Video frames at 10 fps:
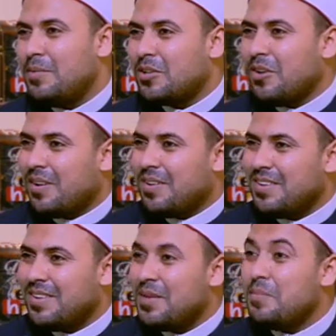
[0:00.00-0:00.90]
لازم بيختار؟ نختار
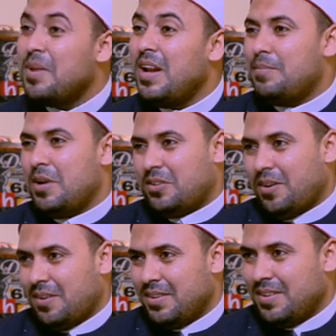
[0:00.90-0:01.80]
بقى حسن
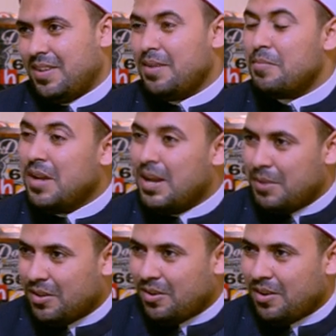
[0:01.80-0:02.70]
الخلق الاول بقى مين أيوة؟
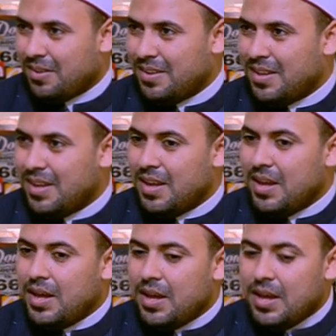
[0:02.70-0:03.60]
اللي بيختار
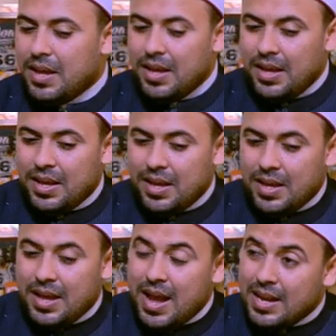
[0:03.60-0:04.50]

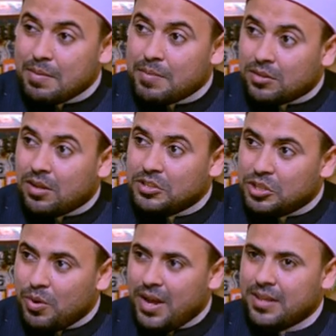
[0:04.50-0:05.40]
آه انا ما
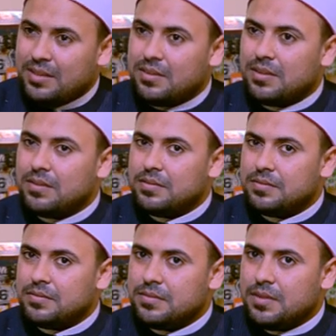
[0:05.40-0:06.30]
بختارش واحد
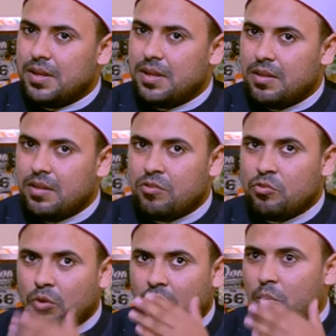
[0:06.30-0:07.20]

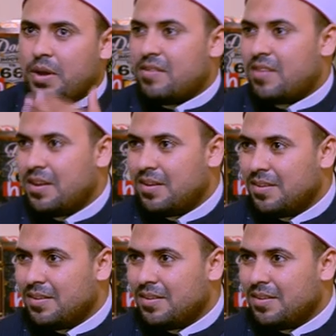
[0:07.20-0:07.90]
صوره كويسه